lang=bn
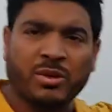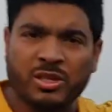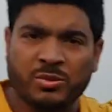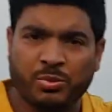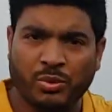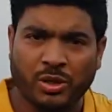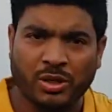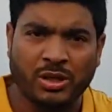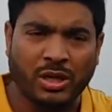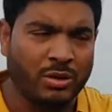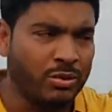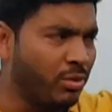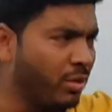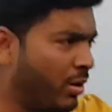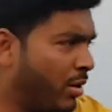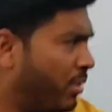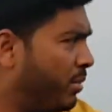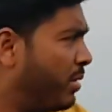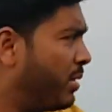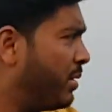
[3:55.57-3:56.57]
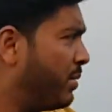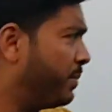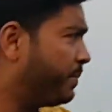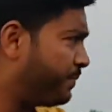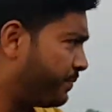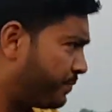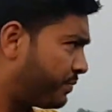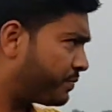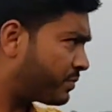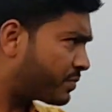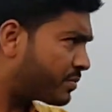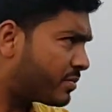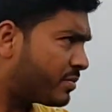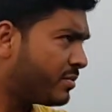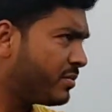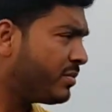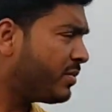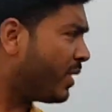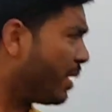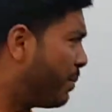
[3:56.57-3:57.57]
মাস পরে ধানগুলো
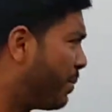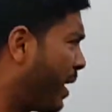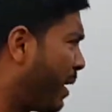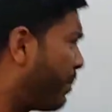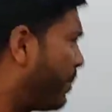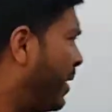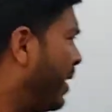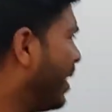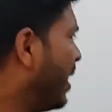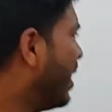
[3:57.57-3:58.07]
পাকবে